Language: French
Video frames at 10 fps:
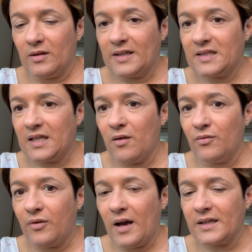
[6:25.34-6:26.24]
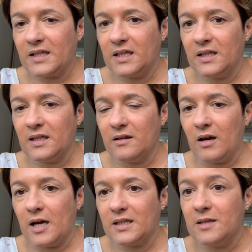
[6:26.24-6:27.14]
et c'est un fard qui,
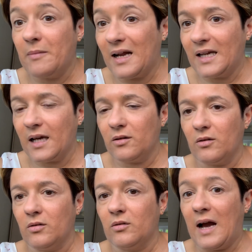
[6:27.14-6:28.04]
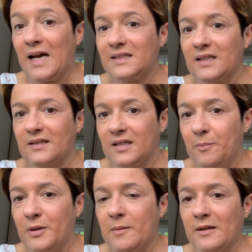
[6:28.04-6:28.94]
qui m'a l'air
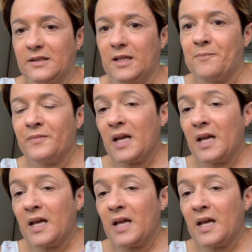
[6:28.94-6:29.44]
assez pigmenté.